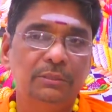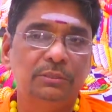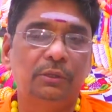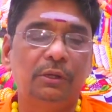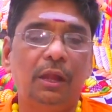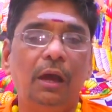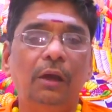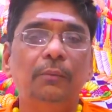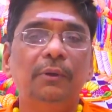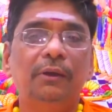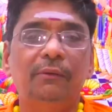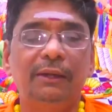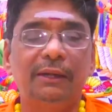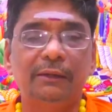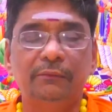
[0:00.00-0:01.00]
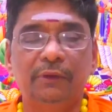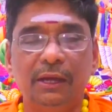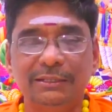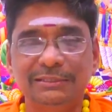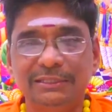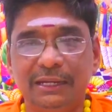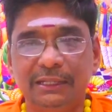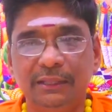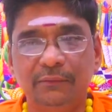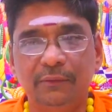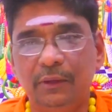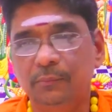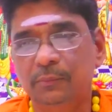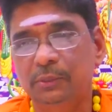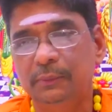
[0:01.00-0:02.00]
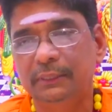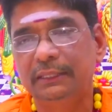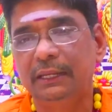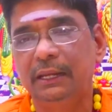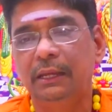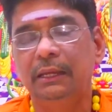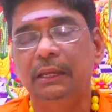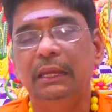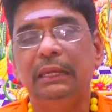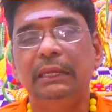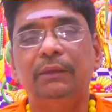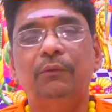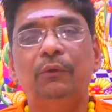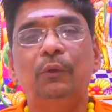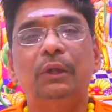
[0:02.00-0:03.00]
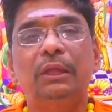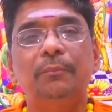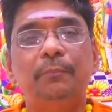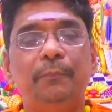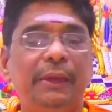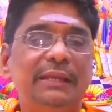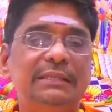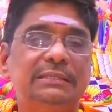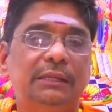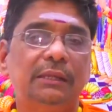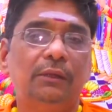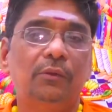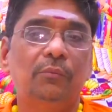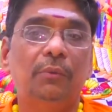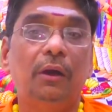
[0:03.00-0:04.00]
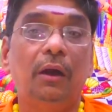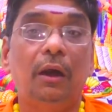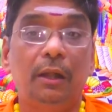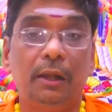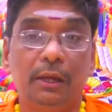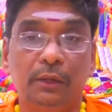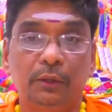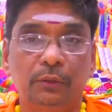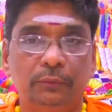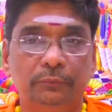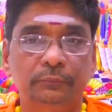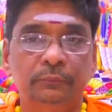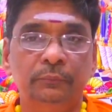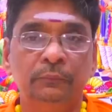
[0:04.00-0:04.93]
ஸோ ராகு பகவான்ற வாக்குஸ்தானத்தில் வரும்போது பார்த்திங்கன்னா இவங்களுடைய பேச்செல்லாம் ரொம்ப ஹார்டாக இருக்கும்